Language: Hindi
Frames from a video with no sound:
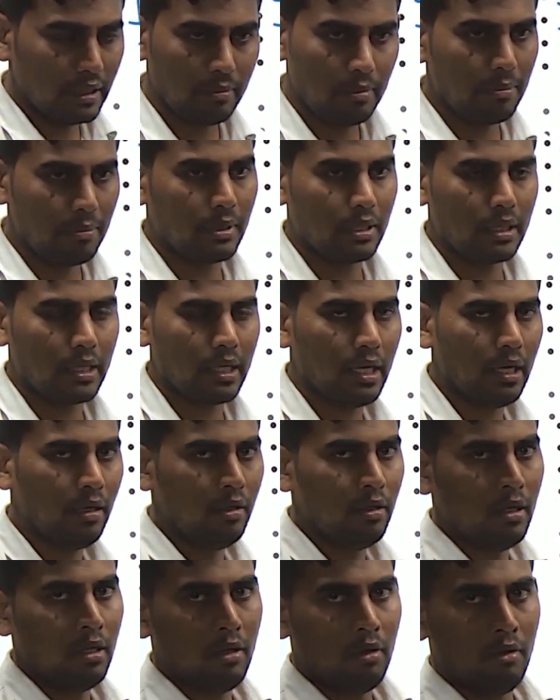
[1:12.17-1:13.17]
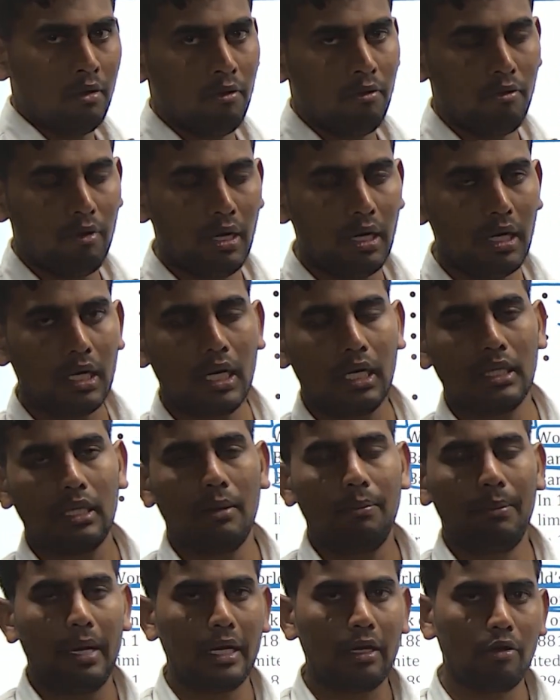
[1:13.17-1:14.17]
में बन गया वर्ल्ड का था
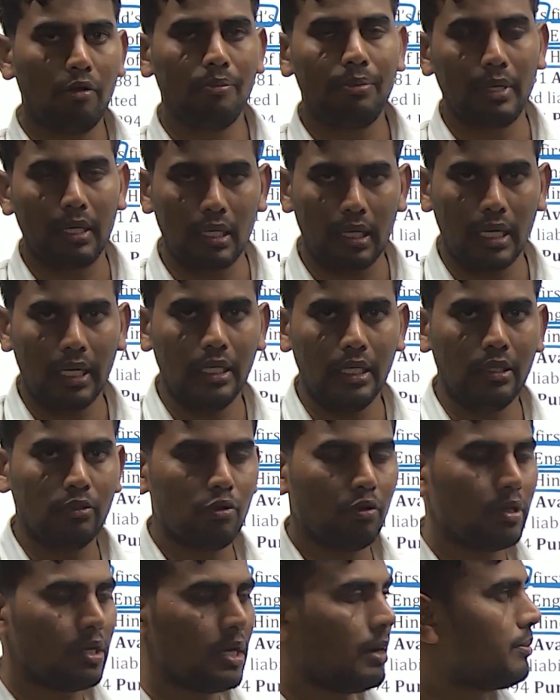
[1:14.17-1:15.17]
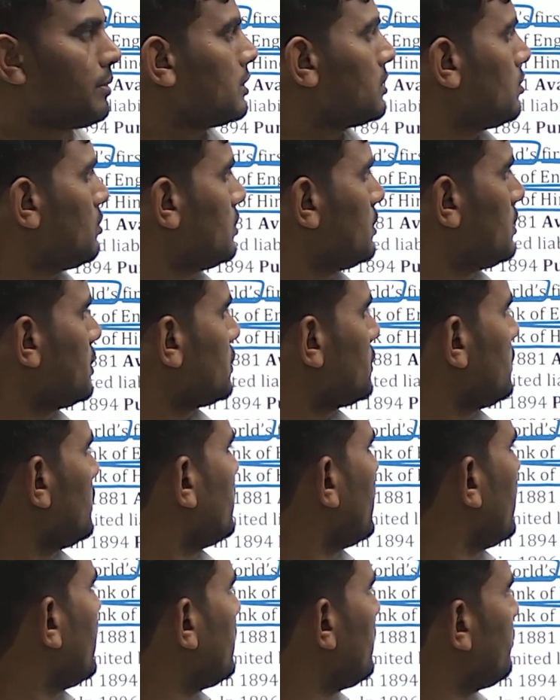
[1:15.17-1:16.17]
बैंक ऑफ इंग्लैंड जो कि आपका
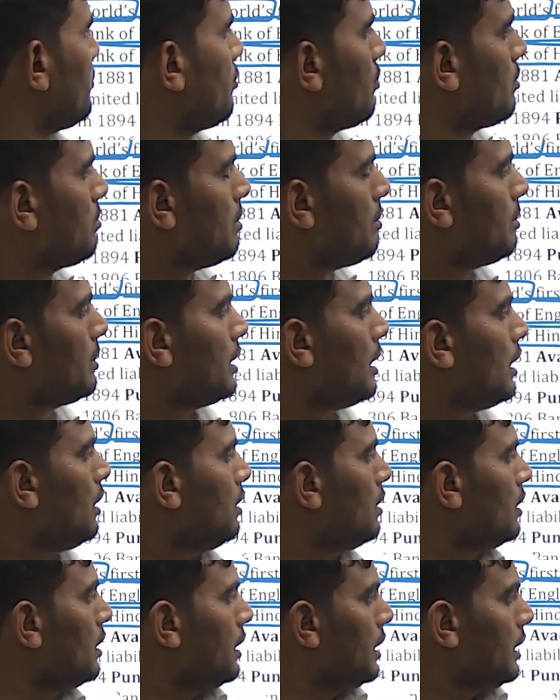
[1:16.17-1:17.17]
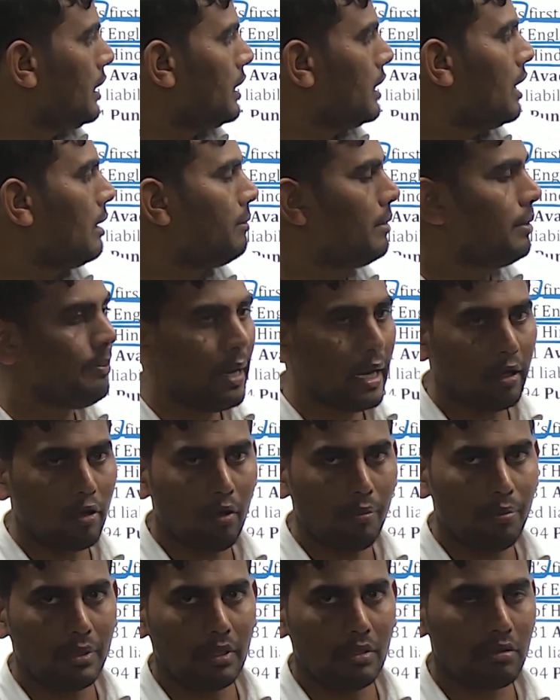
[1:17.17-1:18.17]
1694 में बना इंडिया में बैंक
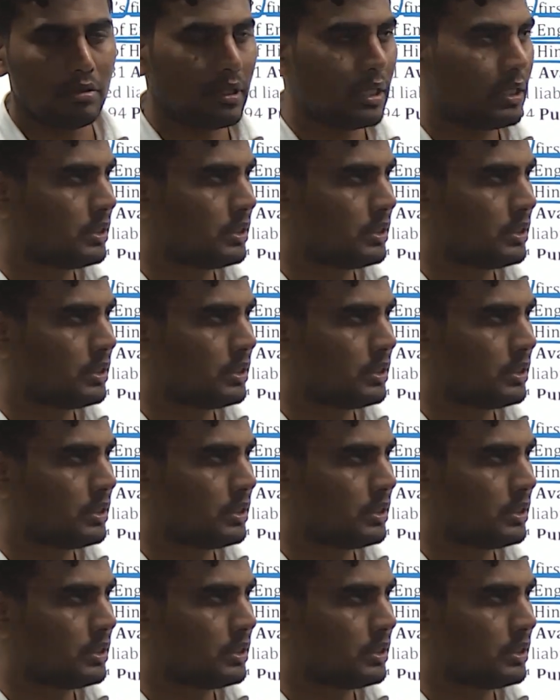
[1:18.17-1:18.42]
ऑफ हिंदुस्तान